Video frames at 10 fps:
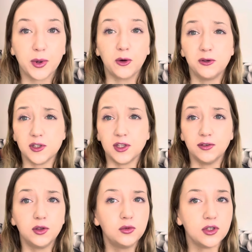проходят не в
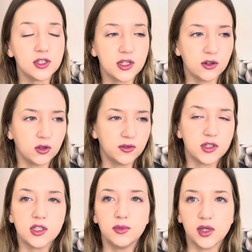одну неделю, не в
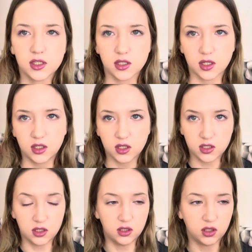один месяц, они
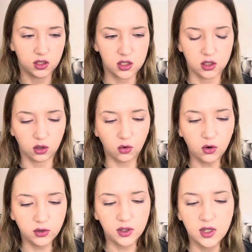разделены на целый
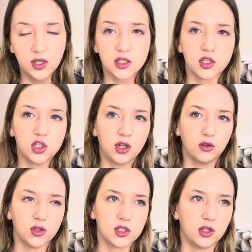год. Сначала у
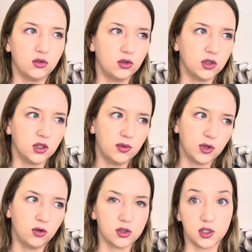нас следует э,
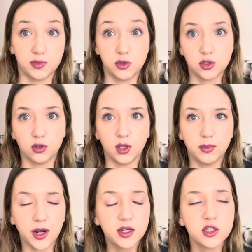предгосэкзаменационная
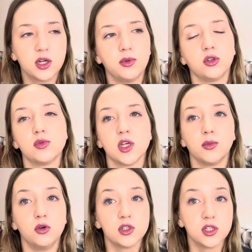практика, потом сам
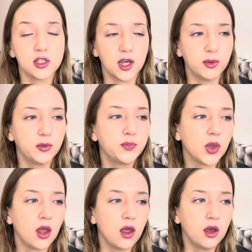госэкзамен.
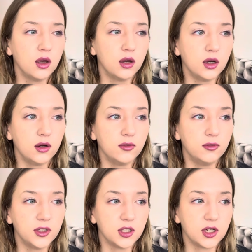А, в
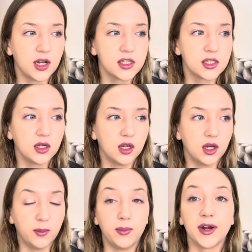этот раз
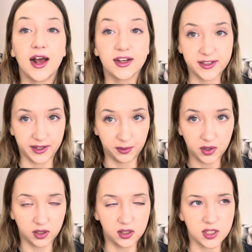практика
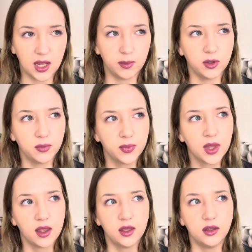перед экзаменом
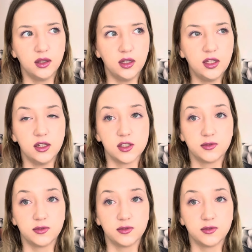длилась